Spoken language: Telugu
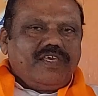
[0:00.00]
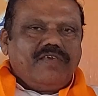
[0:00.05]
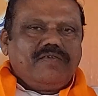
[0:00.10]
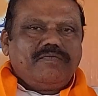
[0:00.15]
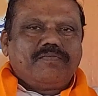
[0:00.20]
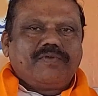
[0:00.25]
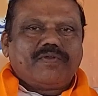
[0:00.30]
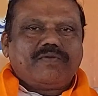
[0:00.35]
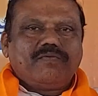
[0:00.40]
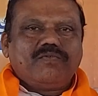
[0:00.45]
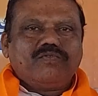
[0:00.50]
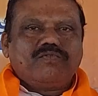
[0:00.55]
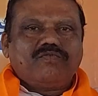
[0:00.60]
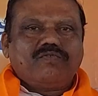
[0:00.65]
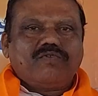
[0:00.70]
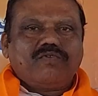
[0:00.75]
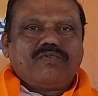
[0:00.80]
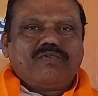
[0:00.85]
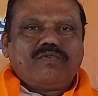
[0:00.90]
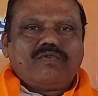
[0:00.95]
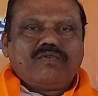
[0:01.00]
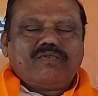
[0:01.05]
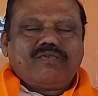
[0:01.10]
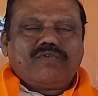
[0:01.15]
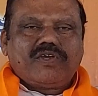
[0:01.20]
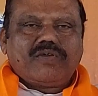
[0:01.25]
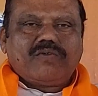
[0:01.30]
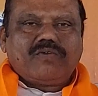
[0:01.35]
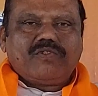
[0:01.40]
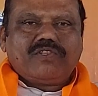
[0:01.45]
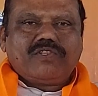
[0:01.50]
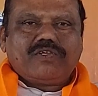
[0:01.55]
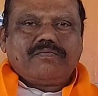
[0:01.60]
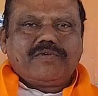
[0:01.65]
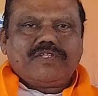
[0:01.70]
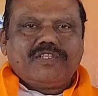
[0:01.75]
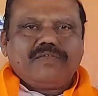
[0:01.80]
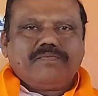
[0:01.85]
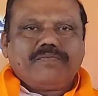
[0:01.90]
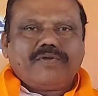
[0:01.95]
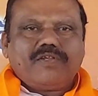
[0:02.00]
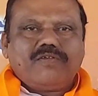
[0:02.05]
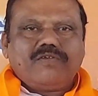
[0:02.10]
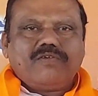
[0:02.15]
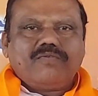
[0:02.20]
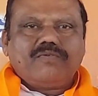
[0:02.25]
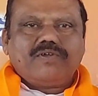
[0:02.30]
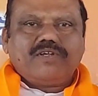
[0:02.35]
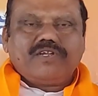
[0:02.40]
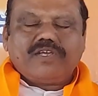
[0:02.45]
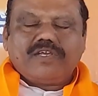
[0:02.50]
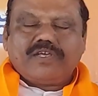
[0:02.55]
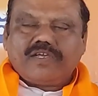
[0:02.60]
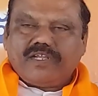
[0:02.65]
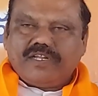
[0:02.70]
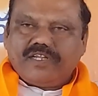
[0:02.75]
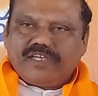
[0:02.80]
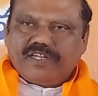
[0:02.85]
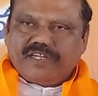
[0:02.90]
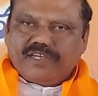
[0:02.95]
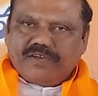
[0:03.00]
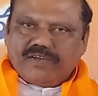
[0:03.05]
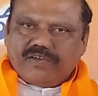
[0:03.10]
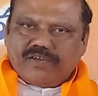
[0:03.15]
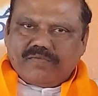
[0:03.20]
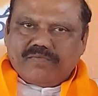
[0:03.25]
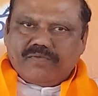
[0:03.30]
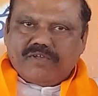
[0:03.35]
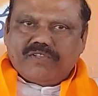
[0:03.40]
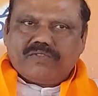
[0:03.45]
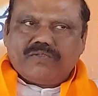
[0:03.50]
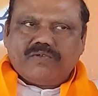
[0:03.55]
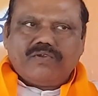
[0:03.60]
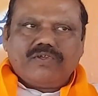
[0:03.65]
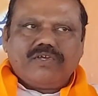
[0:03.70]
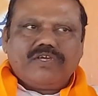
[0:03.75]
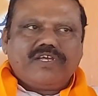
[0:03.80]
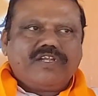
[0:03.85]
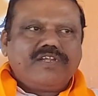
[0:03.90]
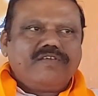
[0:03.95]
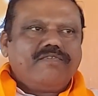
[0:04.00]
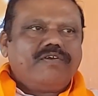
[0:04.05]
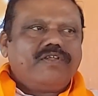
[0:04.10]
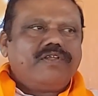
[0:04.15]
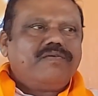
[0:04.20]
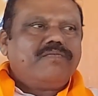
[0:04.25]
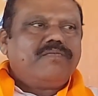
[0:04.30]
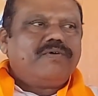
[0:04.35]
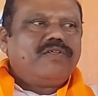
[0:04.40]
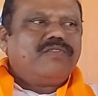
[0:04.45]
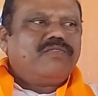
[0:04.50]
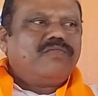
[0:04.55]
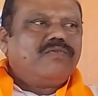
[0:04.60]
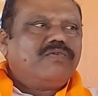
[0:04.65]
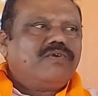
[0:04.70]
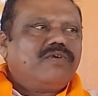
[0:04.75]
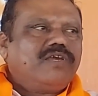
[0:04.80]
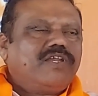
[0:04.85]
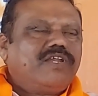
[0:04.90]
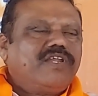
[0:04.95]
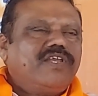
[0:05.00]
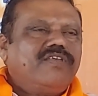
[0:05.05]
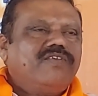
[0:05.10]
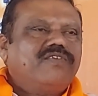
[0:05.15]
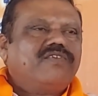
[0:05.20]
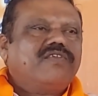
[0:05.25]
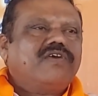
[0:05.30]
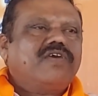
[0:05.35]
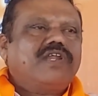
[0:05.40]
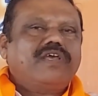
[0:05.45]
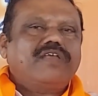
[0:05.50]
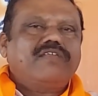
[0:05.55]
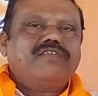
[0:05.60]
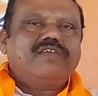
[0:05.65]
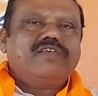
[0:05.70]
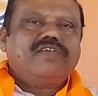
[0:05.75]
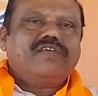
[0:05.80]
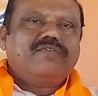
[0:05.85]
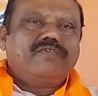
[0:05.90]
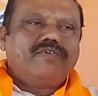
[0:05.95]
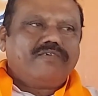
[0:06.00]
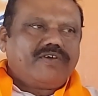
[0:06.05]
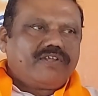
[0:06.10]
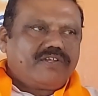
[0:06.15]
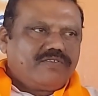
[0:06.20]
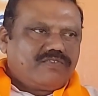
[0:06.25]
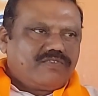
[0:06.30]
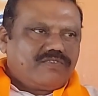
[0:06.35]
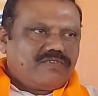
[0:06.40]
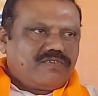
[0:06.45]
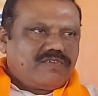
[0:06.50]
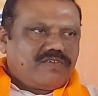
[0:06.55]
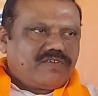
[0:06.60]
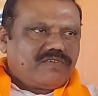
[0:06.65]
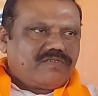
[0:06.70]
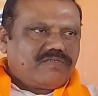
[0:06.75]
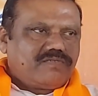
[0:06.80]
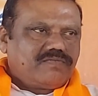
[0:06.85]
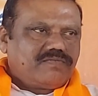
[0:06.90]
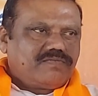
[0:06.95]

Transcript: ఈ ప్రభుత్వంలో ఉన్న కొంతమంది పలుకుబడికి కలిగిన యొక్క మంత్రులు కానీ వాళ్ళ బంధువులు కానీ ఇష్టారాజ్యంగా వ్యవహరిస్తున్నారు